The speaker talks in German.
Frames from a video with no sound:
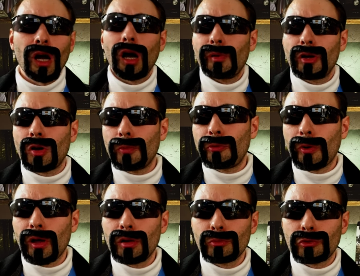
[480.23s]
Aber bei den
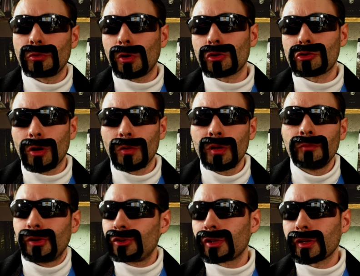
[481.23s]
Kopfhörern musst du auch schauen,
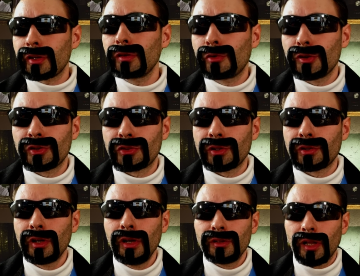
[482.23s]
welche die richtigen für dich sind.
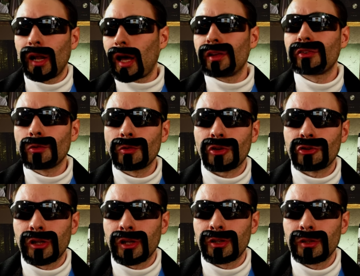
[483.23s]
Denn alle sind
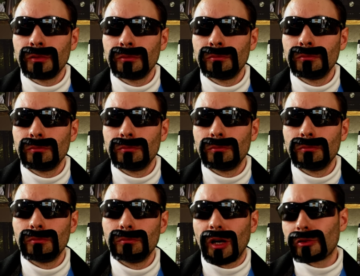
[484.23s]
unterschiedlich.
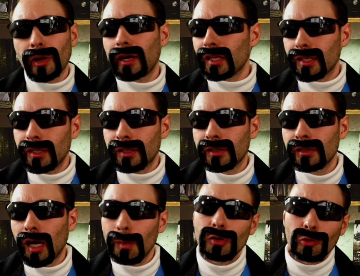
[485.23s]
Also eigentlich nicht,
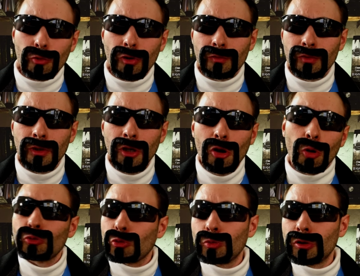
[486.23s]
aber doch irgendwie.
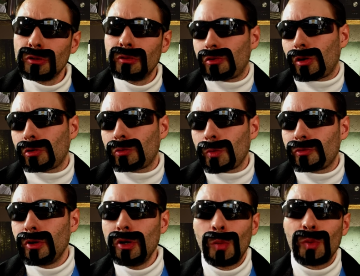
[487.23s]
Und ohne ist auch
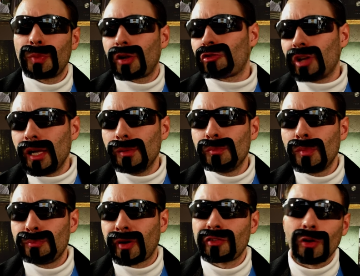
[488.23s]
doof. Und mit manchen
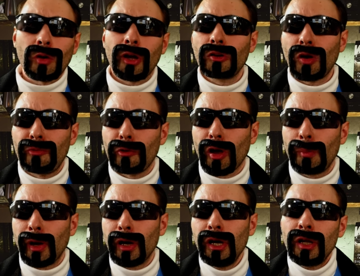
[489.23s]
Helmen passen auch keine Kopfhörer
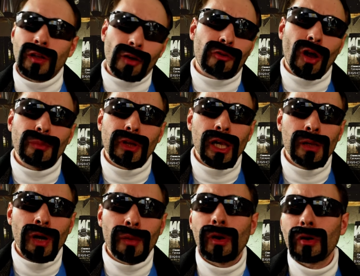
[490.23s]
mehr. Dafür haben die
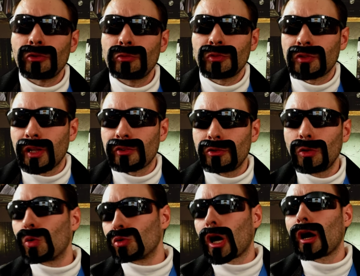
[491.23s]
Helme aber Rüstungsklassen
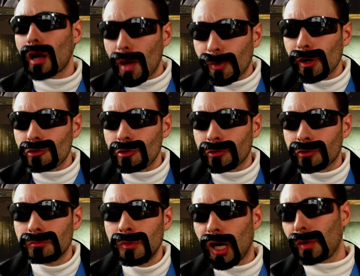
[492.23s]
und eine
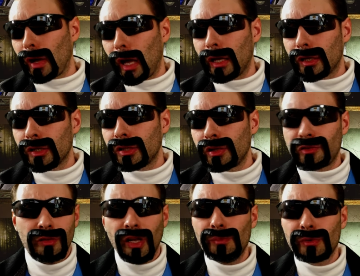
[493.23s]
Abprallchancen. Aber eigentlich
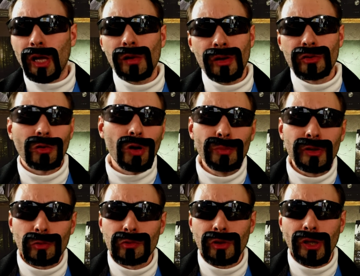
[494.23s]
sind Helme teilweise auch
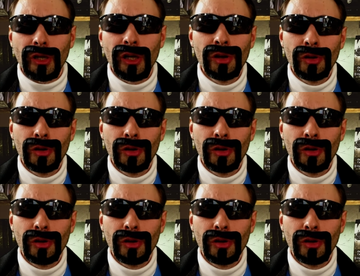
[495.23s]
komplett unsinnig.